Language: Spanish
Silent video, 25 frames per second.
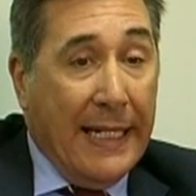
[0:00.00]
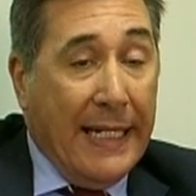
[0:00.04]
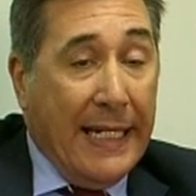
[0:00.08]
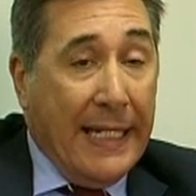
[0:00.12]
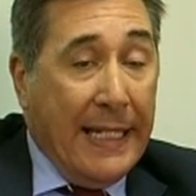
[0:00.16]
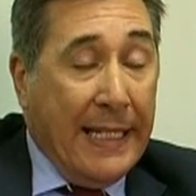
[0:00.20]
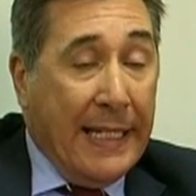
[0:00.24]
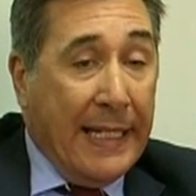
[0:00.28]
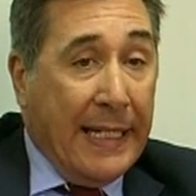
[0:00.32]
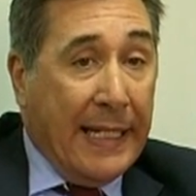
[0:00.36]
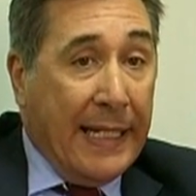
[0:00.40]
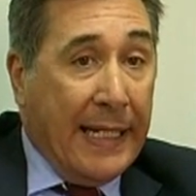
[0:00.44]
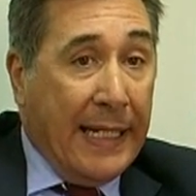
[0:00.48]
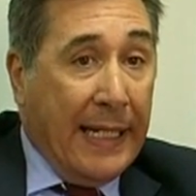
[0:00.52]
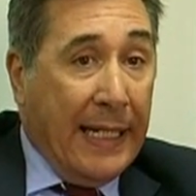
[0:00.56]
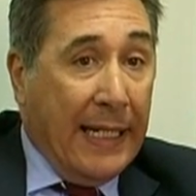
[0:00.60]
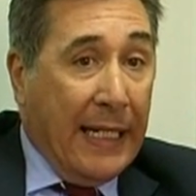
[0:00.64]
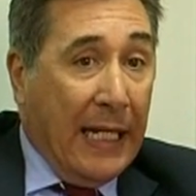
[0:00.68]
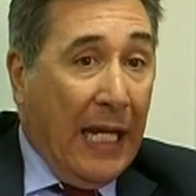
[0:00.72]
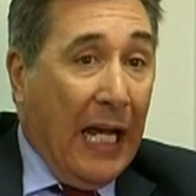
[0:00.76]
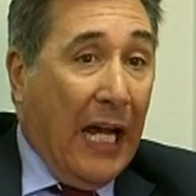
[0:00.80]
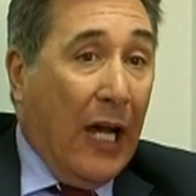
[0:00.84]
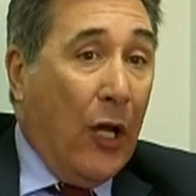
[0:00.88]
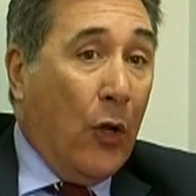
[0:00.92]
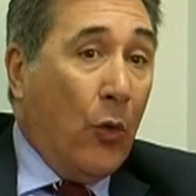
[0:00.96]
y de
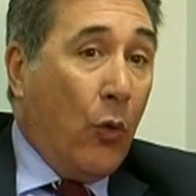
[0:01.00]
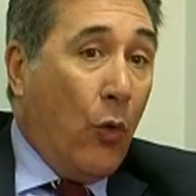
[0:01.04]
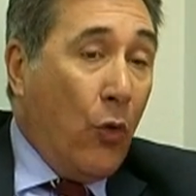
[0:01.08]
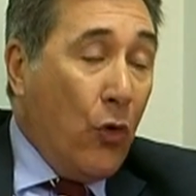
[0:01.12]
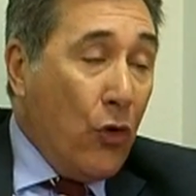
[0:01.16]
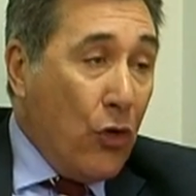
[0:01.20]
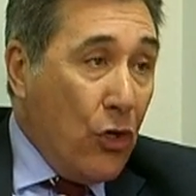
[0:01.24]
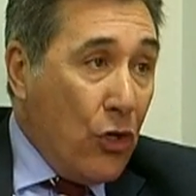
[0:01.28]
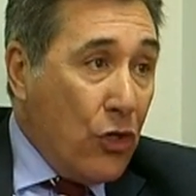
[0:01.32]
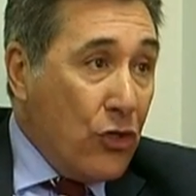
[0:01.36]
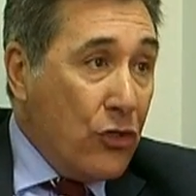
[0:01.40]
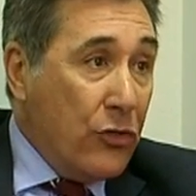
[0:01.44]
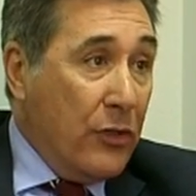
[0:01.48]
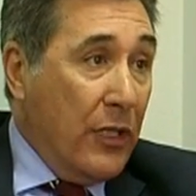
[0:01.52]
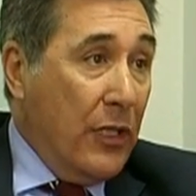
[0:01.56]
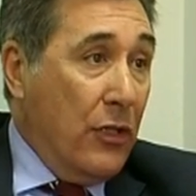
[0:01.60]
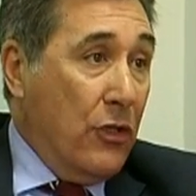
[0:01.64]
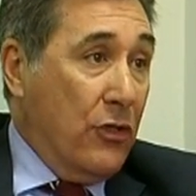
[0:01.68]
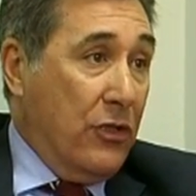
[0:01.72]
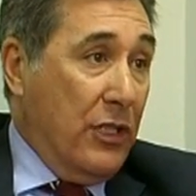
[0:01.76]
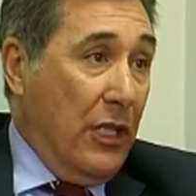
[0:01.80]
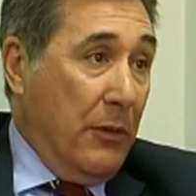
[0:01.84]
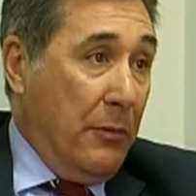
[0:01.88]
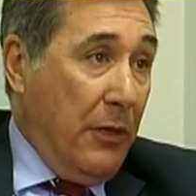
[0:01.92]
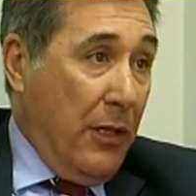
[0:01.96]
que algunos de
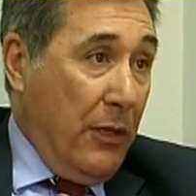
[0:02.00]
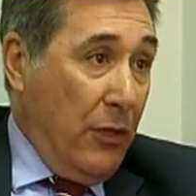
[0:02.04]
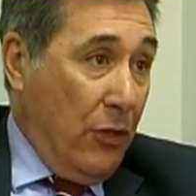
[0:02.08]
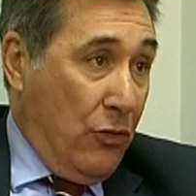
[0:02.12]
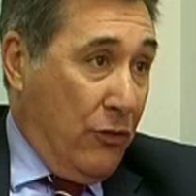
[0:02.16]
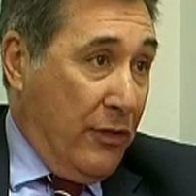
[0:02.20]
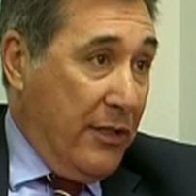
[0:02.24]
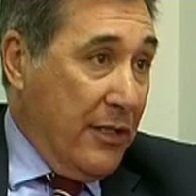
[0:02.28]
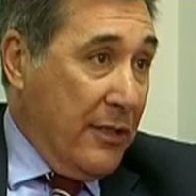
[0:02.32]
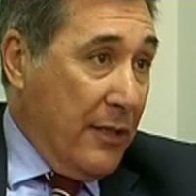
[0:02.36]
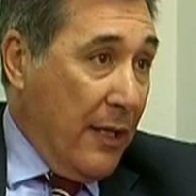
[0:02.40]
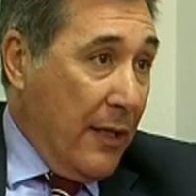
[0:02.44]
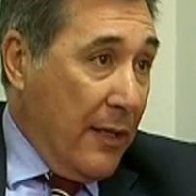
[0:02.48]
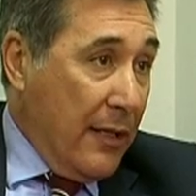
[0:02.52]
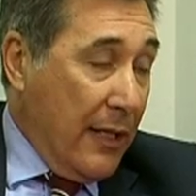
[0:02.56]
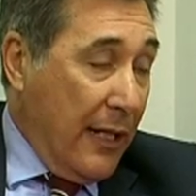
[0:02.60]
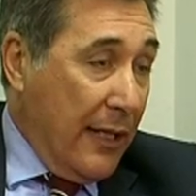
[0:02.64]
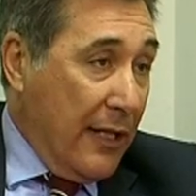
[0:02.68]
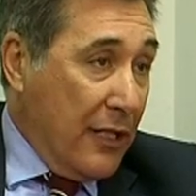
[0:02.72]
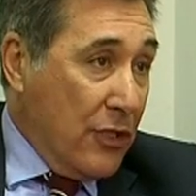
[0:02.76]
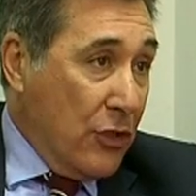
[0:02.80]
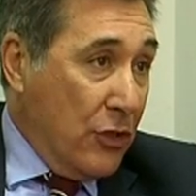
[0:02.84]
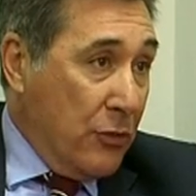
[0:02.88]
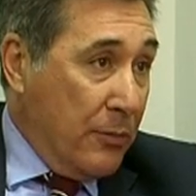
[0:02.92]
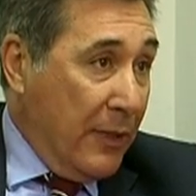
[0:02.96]
los servicios no
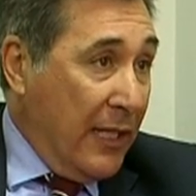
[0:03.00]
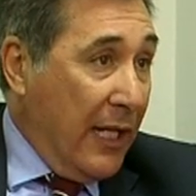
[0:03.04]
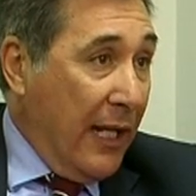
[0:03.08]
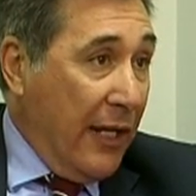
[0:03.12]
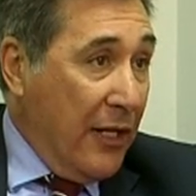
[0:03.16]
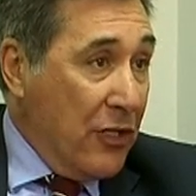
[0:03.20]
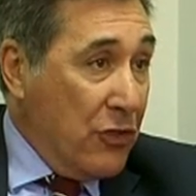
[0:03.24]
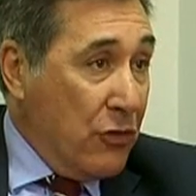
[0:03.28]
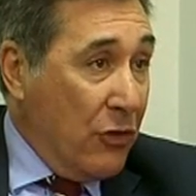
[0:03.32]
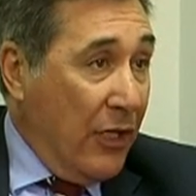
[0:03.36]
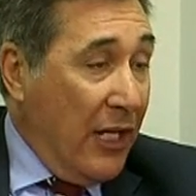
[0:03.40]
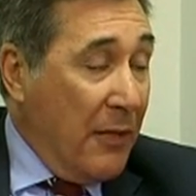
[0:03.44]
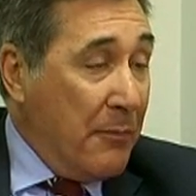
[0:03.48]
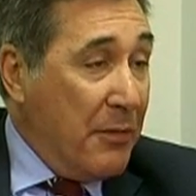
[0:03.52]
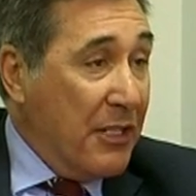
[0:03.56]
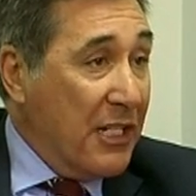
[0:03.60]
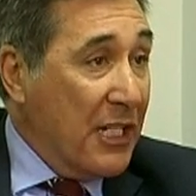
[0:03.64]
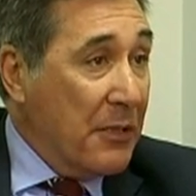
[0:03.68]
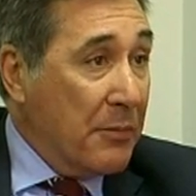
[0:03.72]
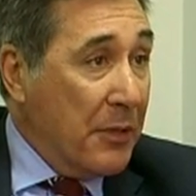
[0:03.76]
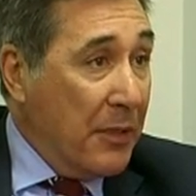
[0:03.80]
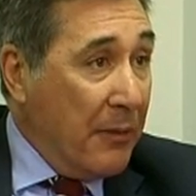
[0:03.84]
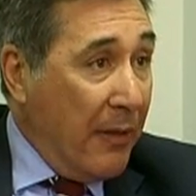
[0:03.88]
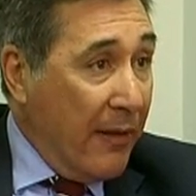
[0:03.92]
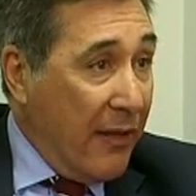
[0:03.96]
asistenciales los van a gestionar
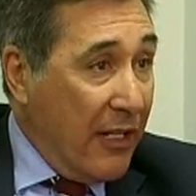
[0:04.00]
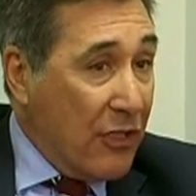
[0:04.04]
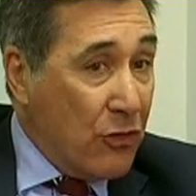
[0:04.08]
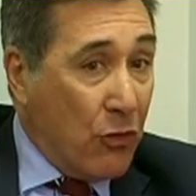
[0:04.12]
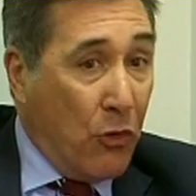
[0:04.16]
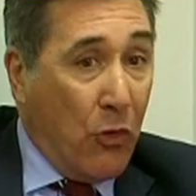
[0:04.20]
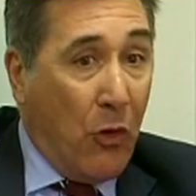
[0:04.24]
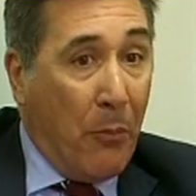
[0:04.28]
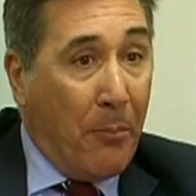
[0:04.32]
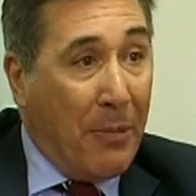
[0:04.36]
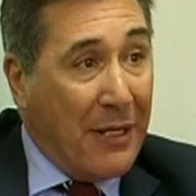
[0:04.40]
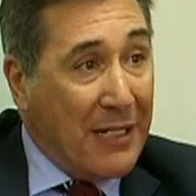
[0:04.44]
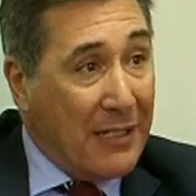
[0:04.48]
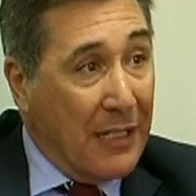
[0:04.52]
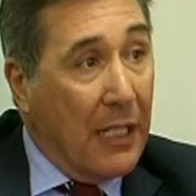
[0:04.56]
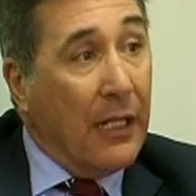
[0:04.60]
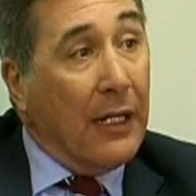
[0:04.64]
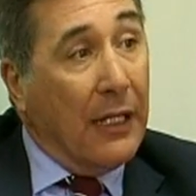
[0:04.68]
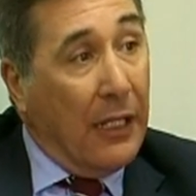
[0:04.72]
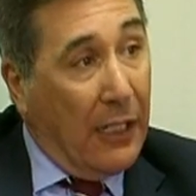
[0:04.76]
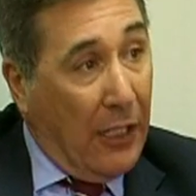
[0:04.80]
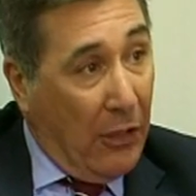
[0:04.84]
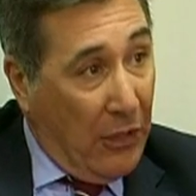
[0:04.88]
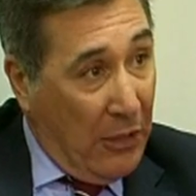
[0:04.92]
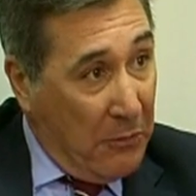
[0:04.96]
empresas privadas, como
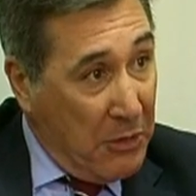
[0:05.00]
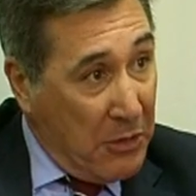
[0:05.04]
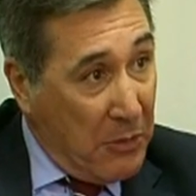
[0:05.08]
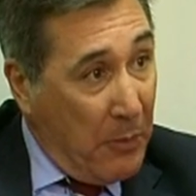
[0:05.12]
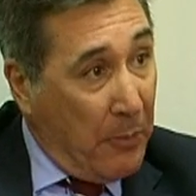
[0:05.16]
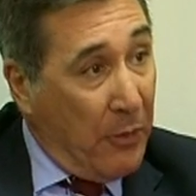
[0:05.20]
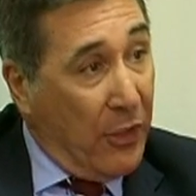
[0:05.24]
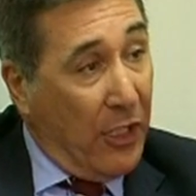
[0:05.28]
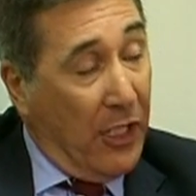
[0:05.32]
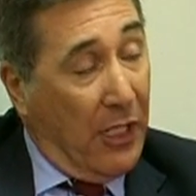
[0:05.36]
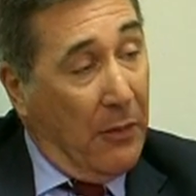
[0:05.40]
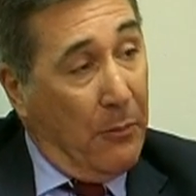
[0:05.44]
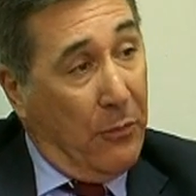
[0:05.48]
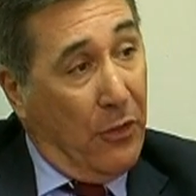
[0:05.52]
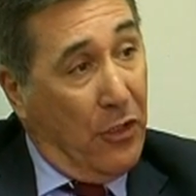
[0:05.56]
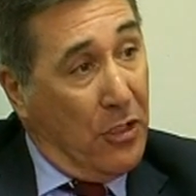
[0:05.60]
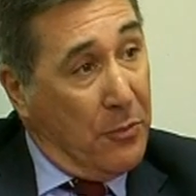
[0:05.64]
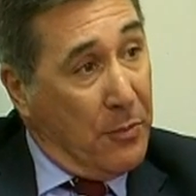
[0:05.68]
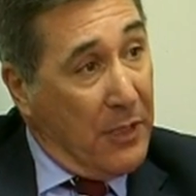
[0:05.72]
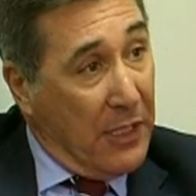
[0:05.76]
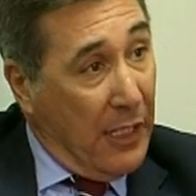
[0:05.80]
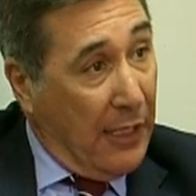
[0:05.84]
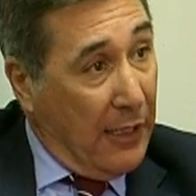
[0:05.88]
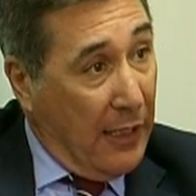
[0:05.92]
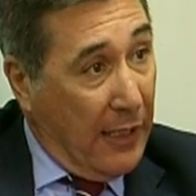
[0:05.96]
pasa ahora mismo, por ejemplo, el
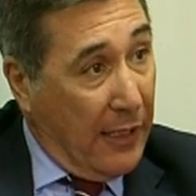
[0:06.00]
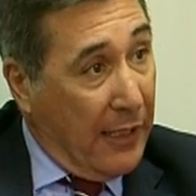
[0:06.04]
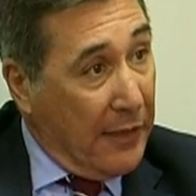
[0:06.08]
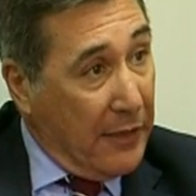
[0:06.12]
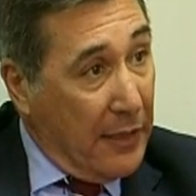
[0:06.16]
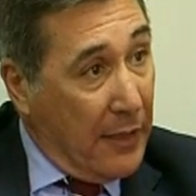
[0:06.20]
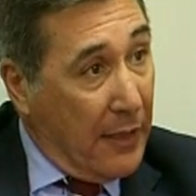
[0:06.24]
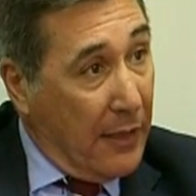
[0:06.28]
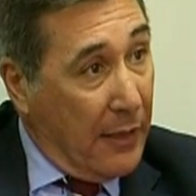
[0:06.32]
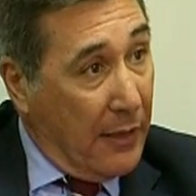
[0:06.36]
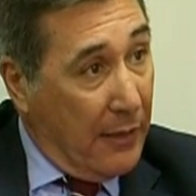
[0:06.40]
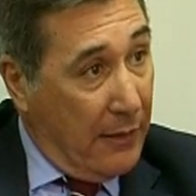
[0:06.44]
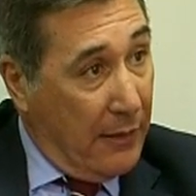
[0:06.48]
Hospital de Alcañiz